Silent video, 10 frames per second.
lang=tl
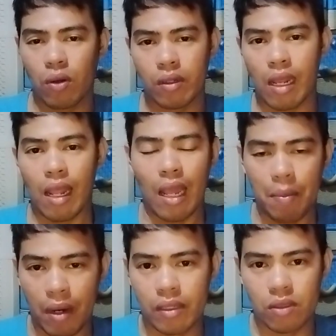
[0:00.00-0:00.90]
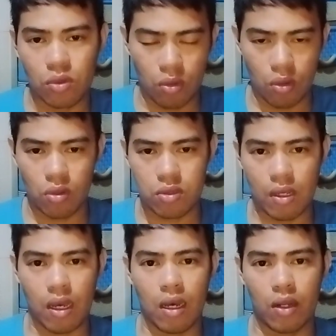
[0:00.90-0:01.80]
kong nalalaman tungkol
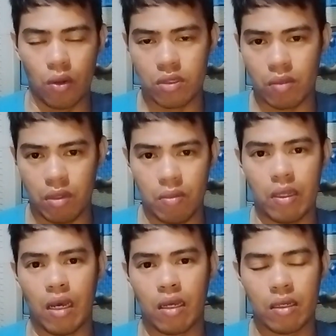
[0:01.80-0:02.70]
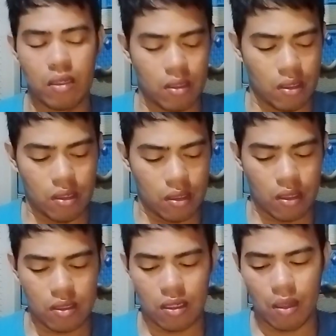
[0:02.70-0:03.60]
sa ano sa Biblia?
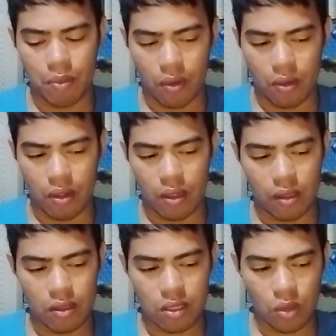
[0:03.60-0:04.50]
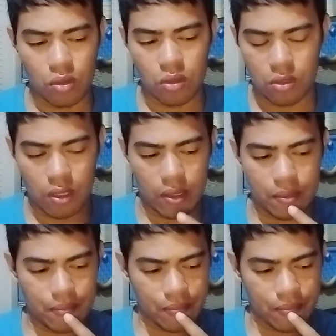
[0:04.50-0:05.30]
Kasi nga po, uh, sagot ko diyan